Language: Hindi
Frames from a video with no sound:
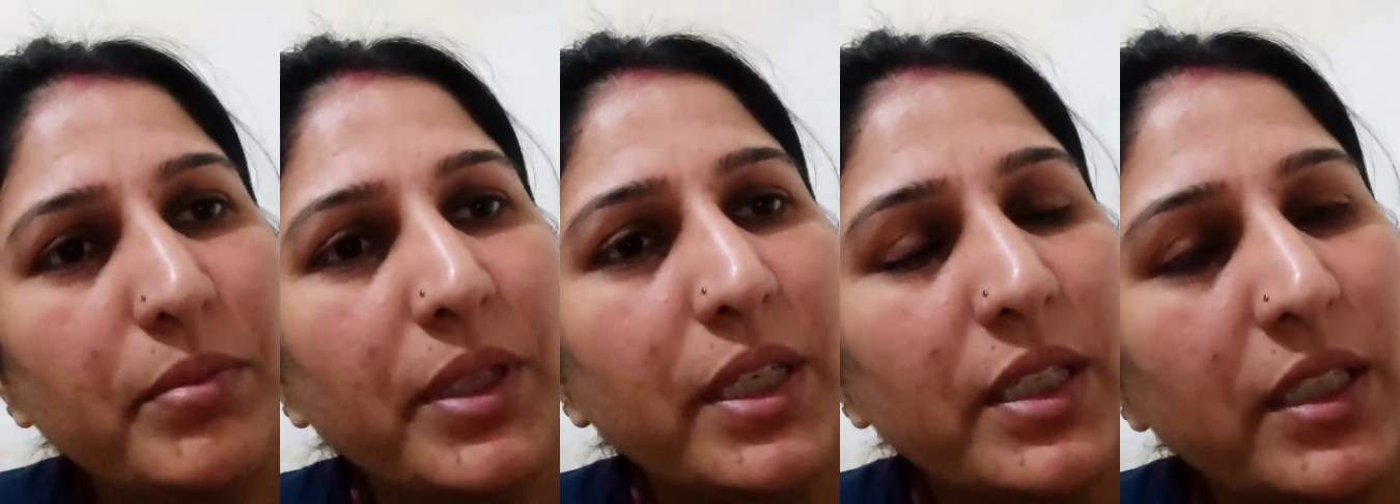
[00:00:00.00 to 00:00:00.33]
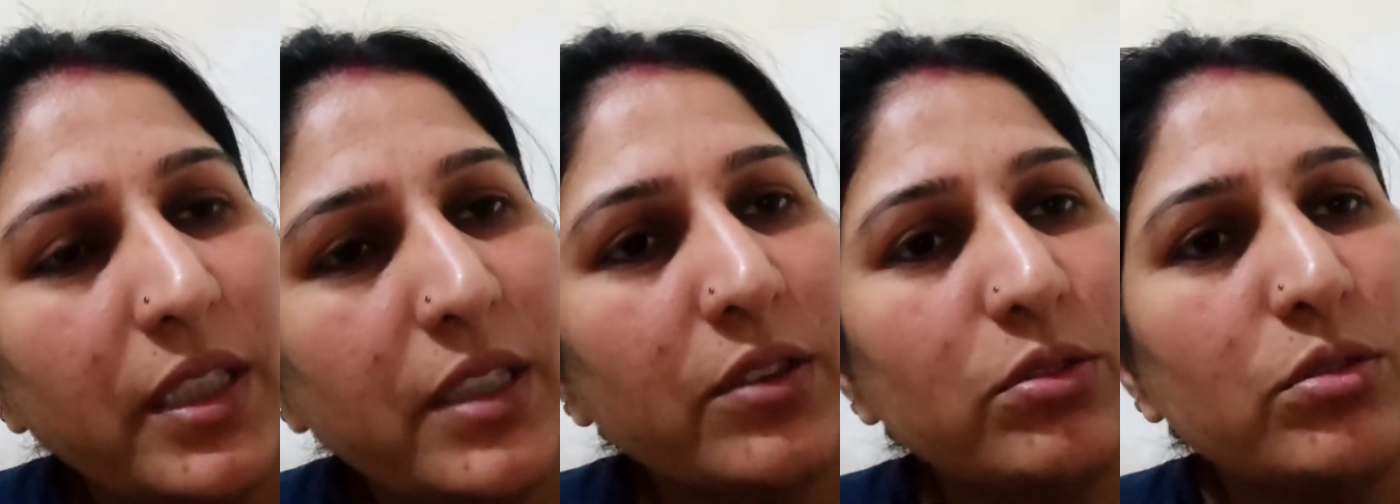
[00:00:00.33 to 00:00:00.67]
मेन
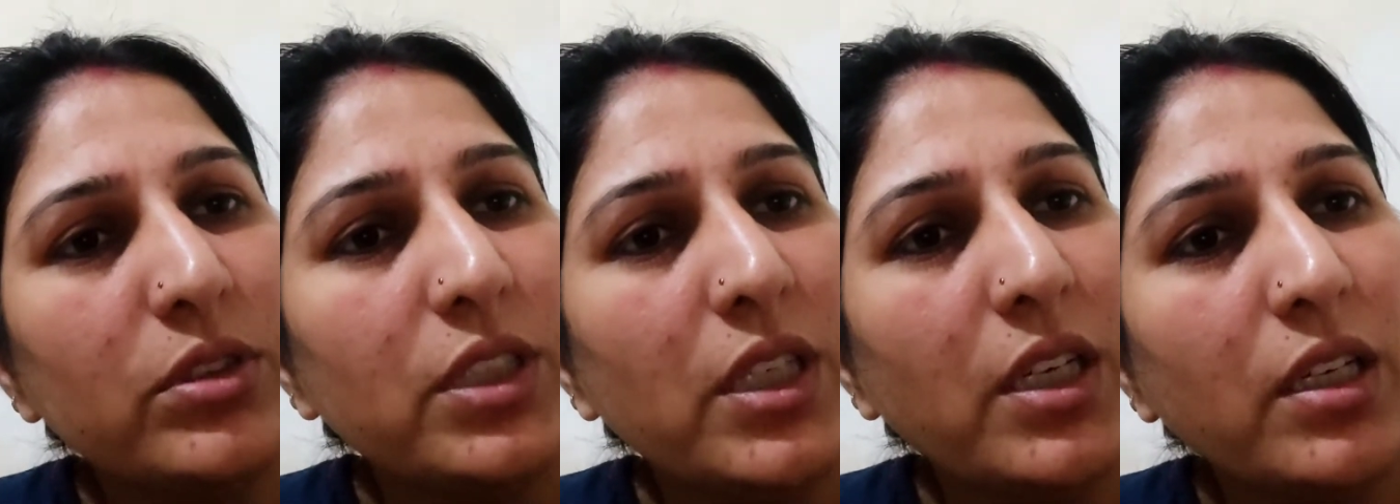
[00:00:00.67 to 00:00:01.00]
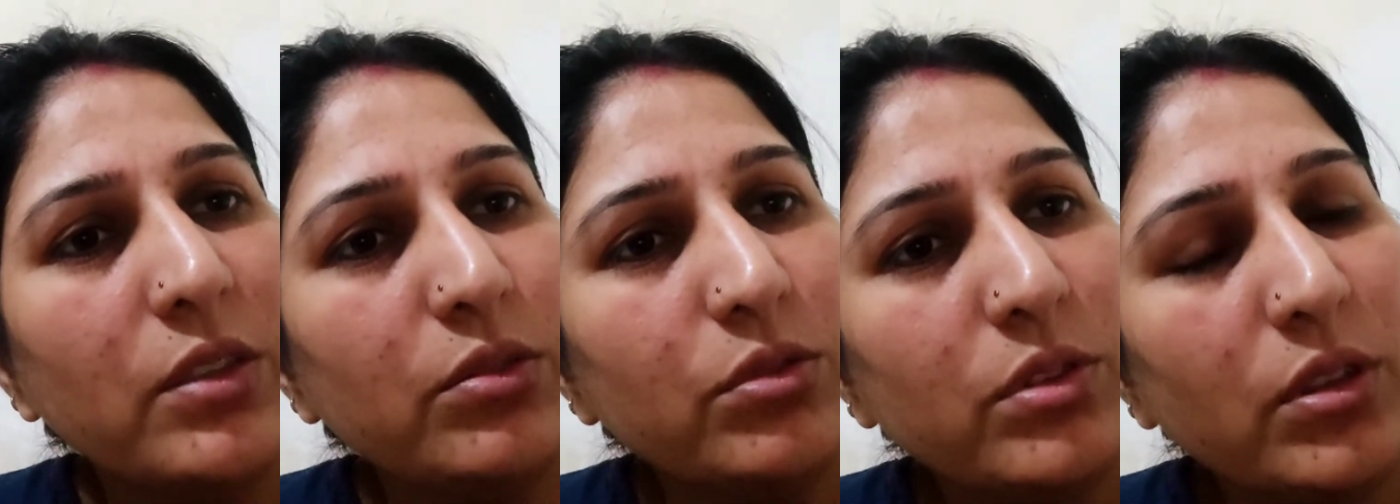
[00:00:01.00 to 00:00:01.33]
गेट होता
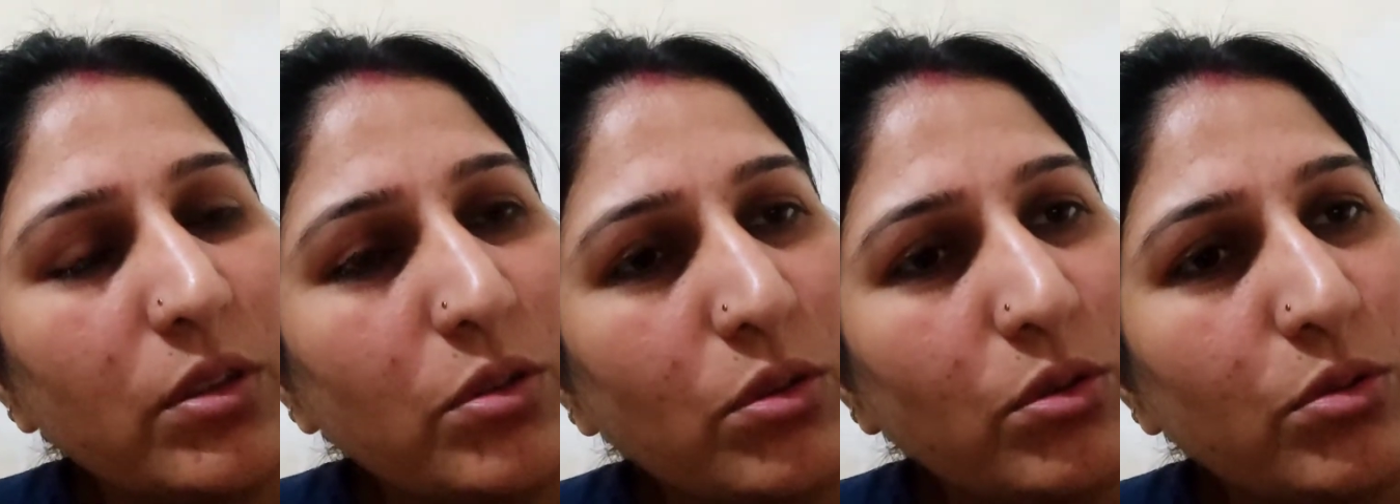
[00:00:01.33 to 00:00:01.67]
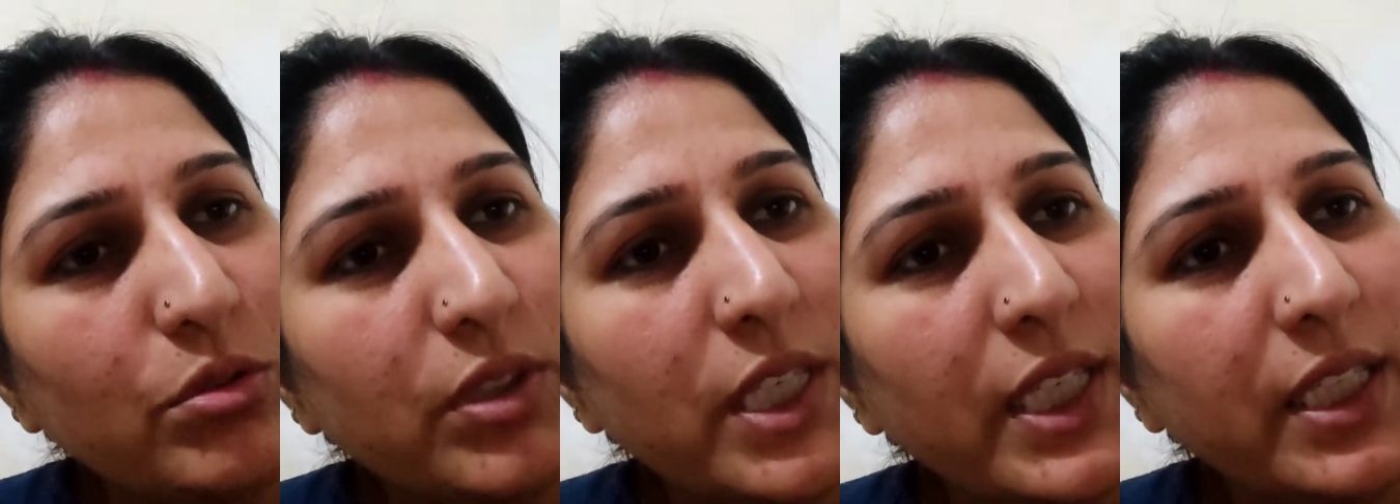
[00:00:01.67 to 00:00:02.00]
है उसके दोनों
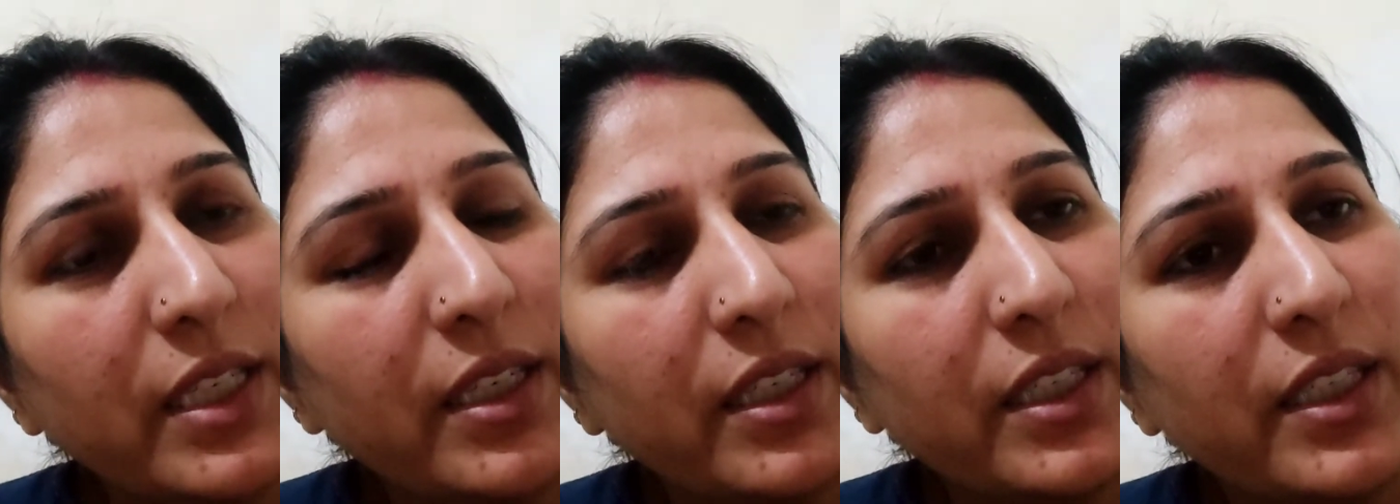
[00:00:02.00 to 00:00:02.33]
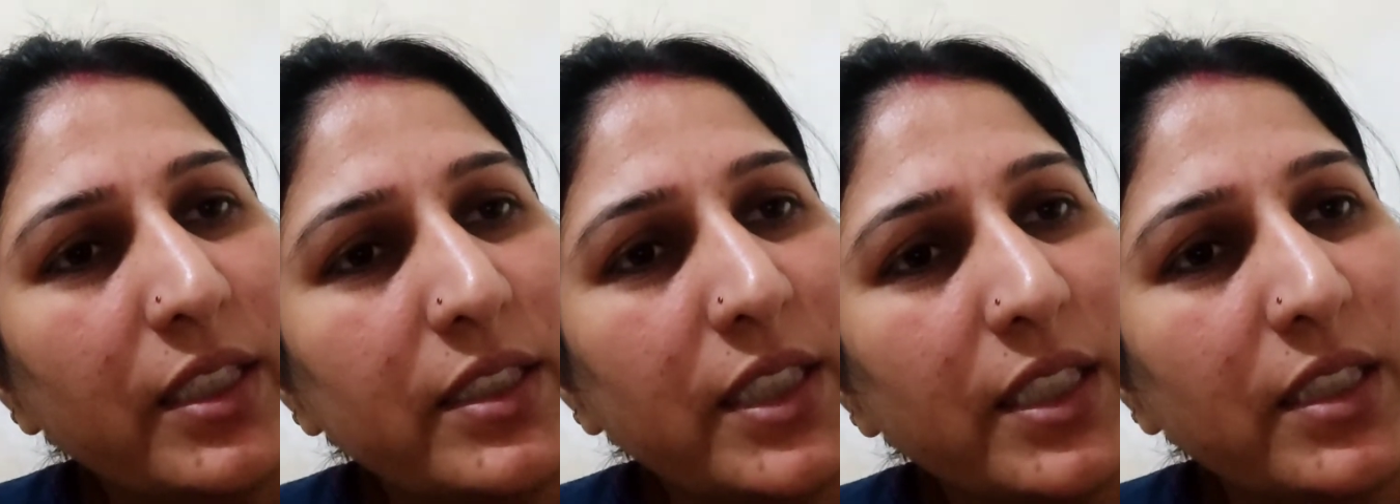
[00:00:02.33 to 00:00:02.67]
साइड
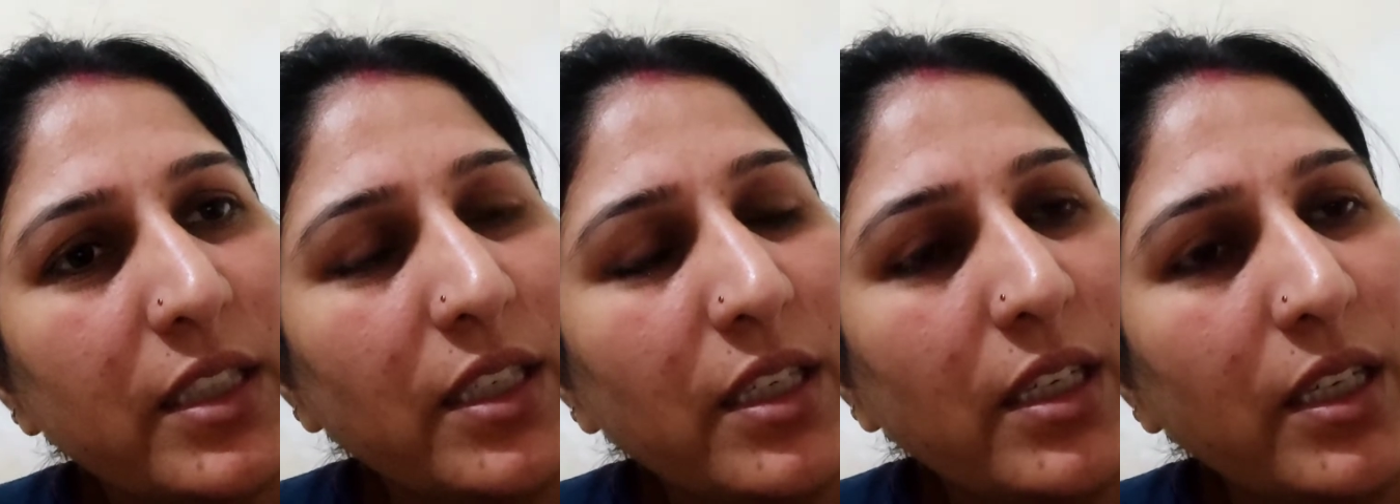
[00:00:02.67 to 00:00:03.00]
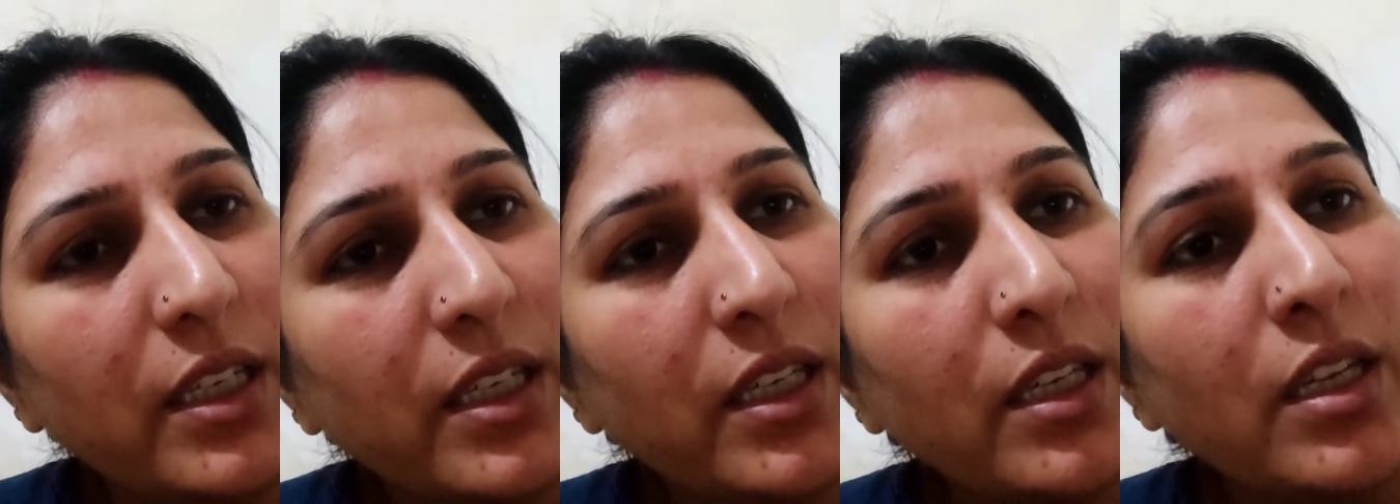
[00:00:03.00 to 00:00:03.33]
रखे जाते हैं